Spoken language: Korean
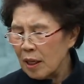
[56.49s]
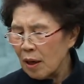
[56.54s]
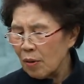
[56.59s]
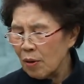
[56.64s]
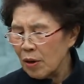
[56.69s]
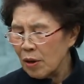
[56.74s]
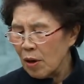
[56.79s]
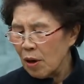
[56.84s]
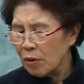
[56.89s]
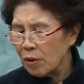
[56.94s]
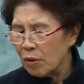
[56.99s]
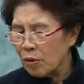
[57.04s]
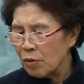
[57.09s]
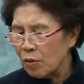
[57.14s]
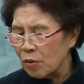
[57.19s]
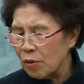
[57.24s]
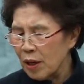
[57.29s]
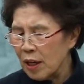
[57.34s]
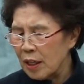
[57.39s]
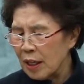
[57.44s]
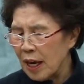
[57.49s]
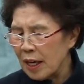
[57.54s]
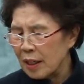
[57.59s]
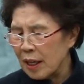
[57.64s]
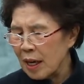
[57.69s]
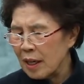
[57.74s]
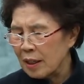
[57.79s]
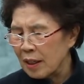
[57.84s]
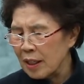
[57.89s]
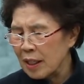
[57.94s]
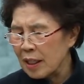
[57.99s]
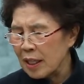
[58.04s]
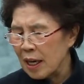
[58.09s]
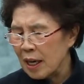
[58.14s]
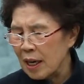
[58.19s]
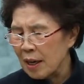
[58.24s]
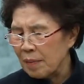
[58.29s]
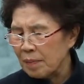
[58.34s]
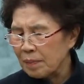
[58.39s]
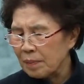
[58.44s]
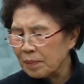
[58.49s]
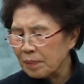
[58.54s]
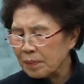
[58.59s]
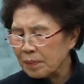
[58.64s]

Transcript: 되고 영혼을 구현해야 될 것이